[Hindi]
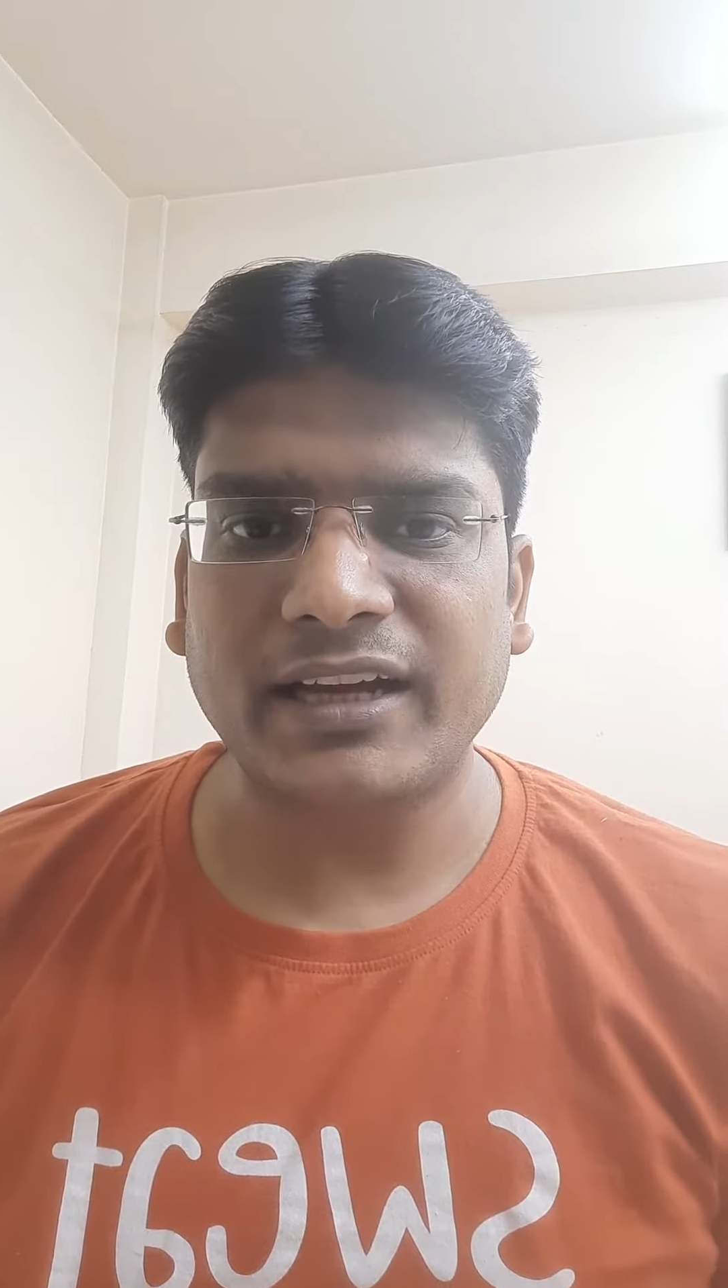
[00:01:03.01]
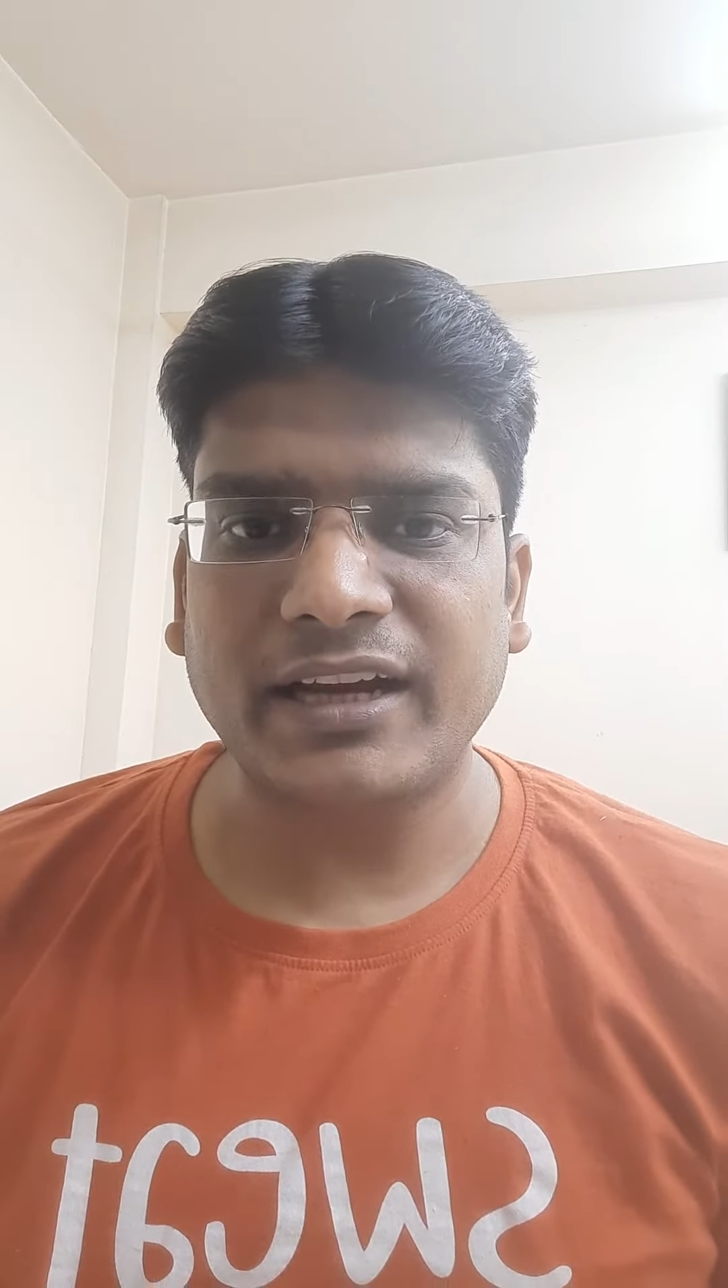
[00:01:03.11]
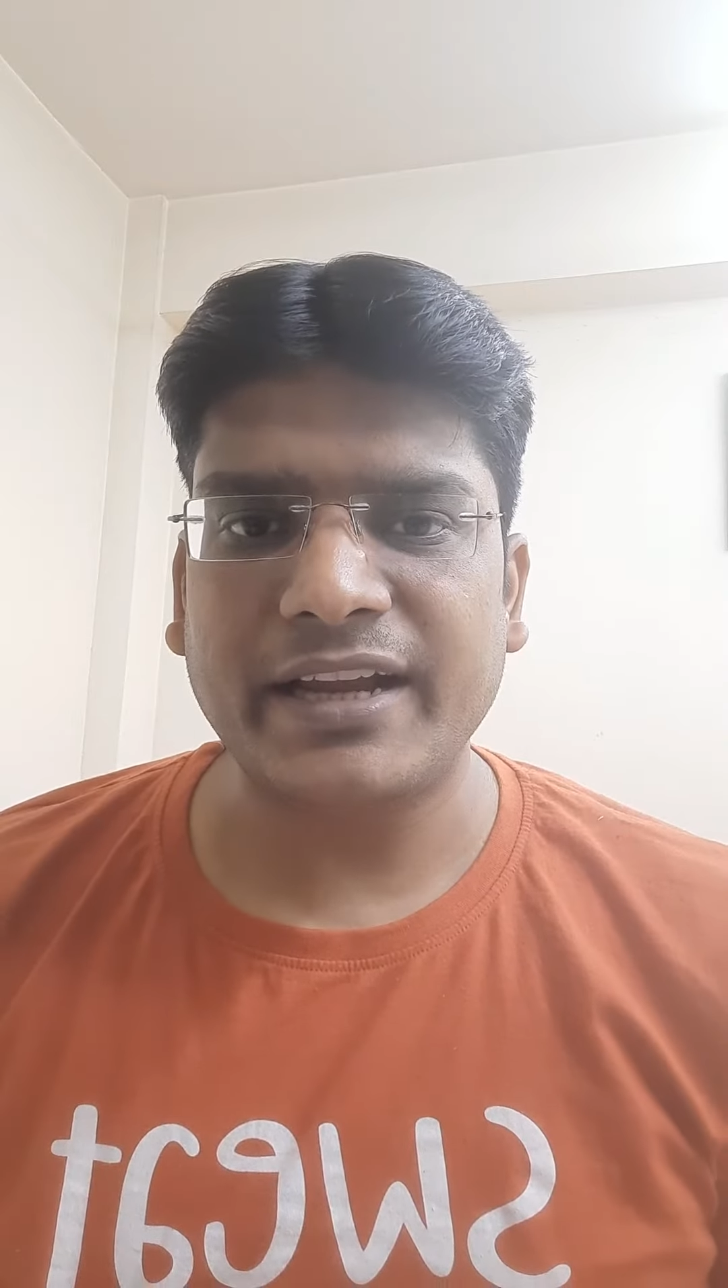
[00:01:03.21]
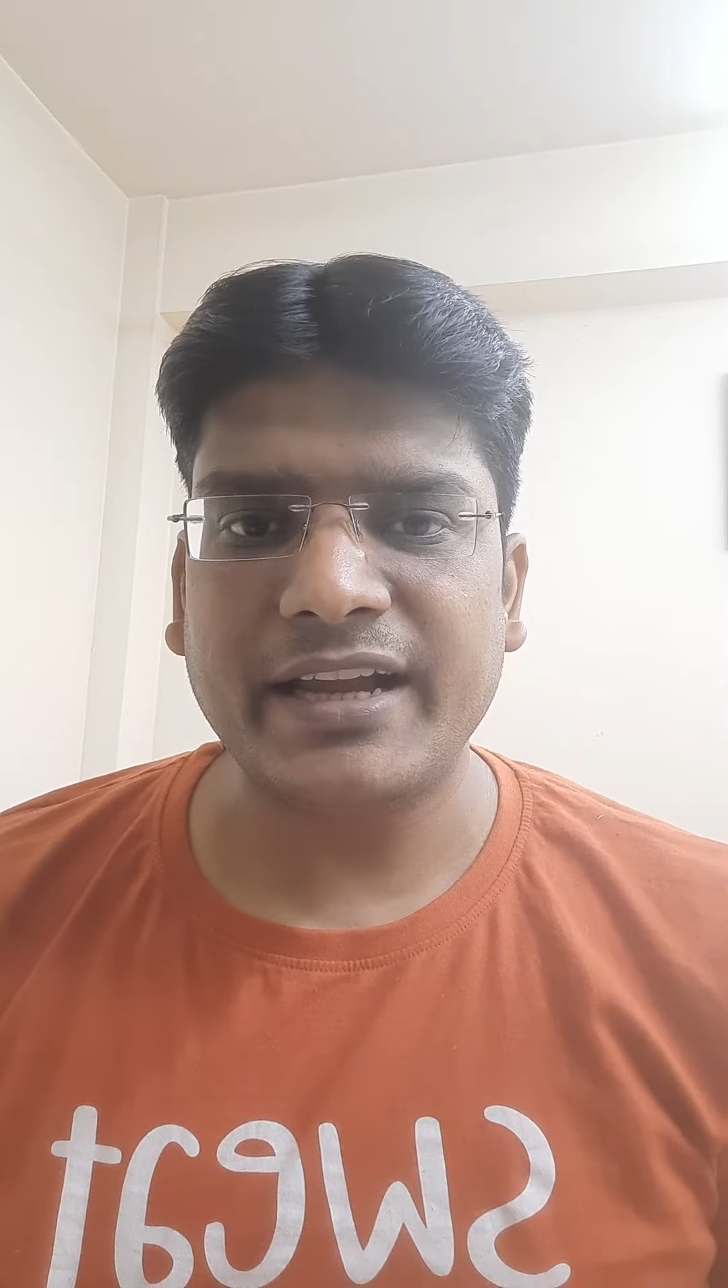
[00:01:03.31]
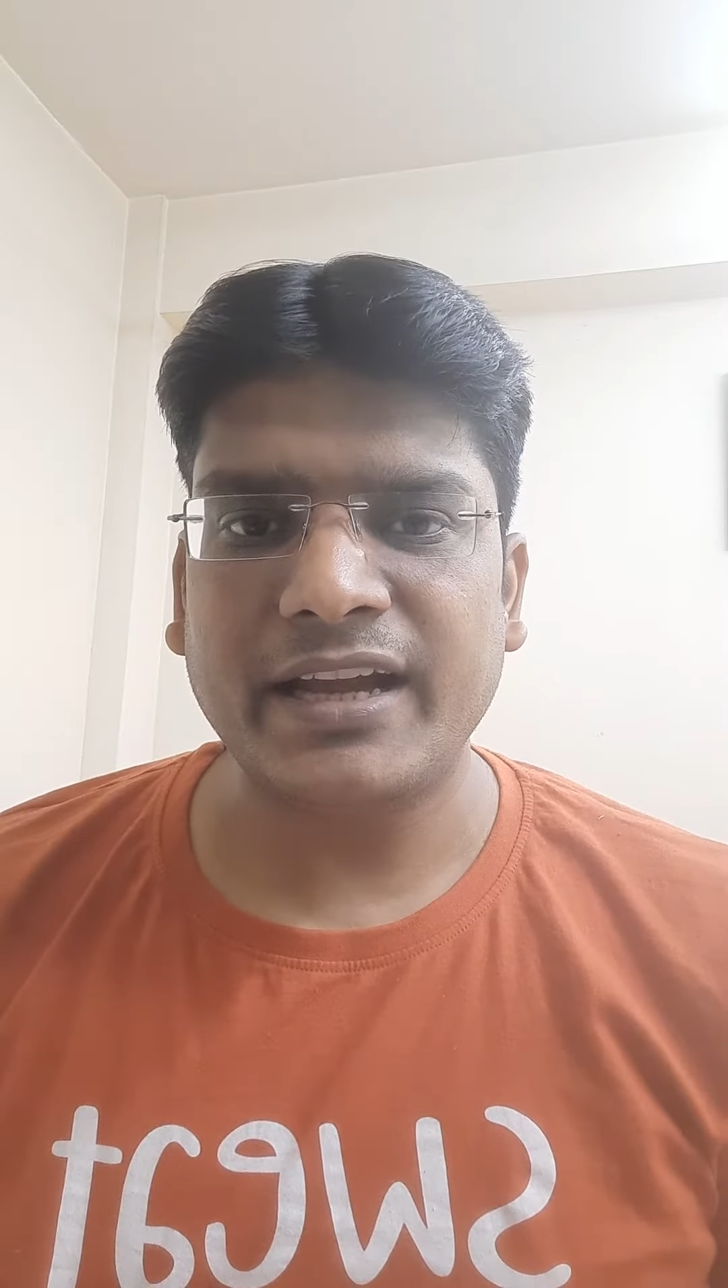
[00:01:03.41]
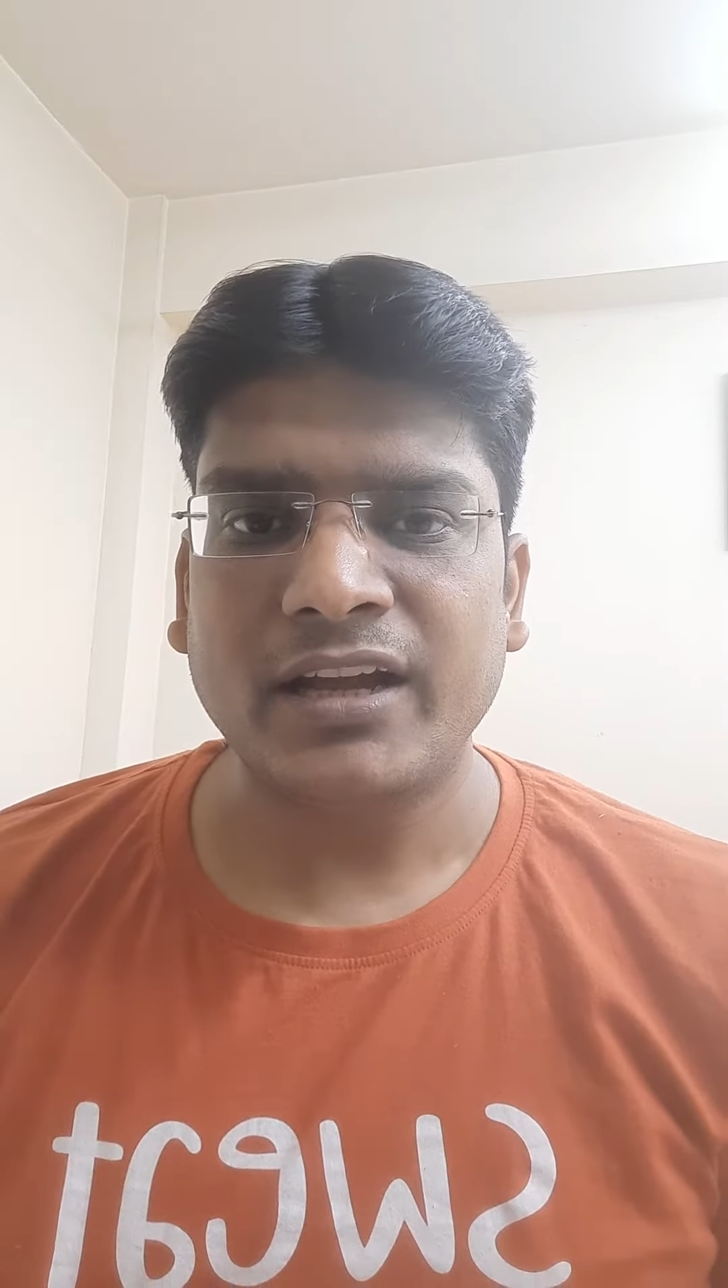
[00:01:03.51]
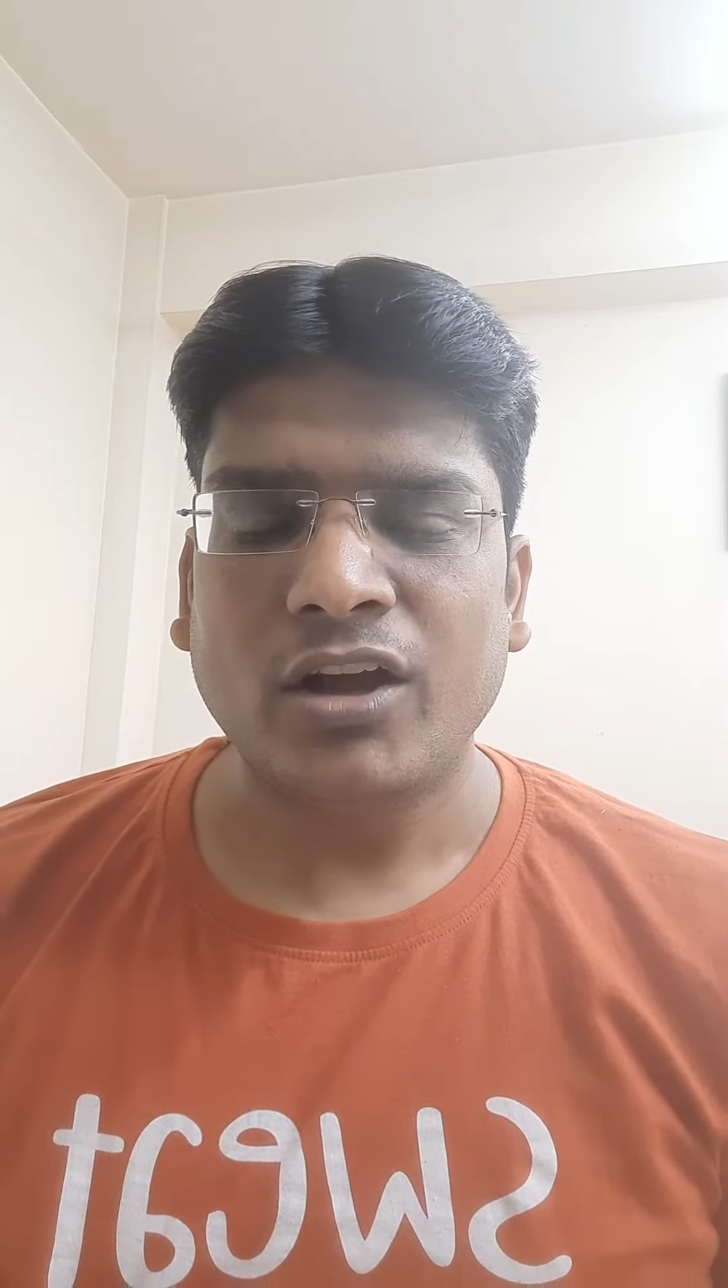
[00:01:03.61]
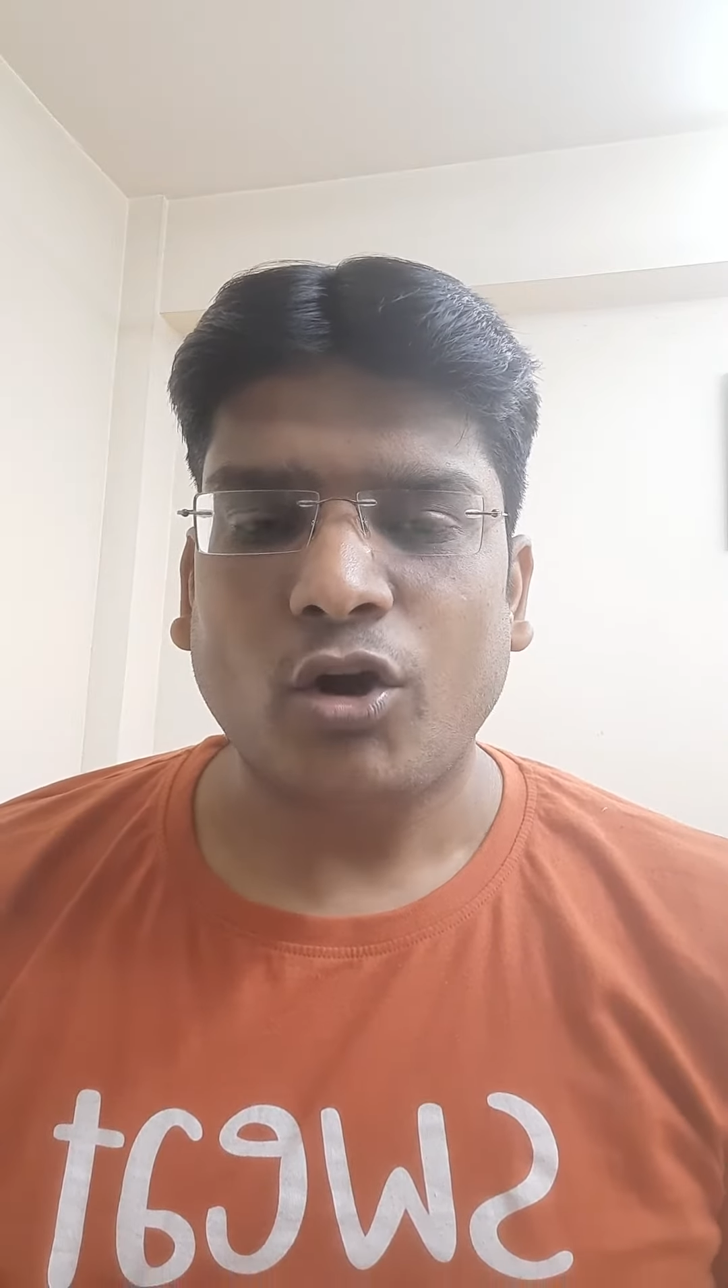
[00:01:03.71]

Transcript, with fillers: कर रही है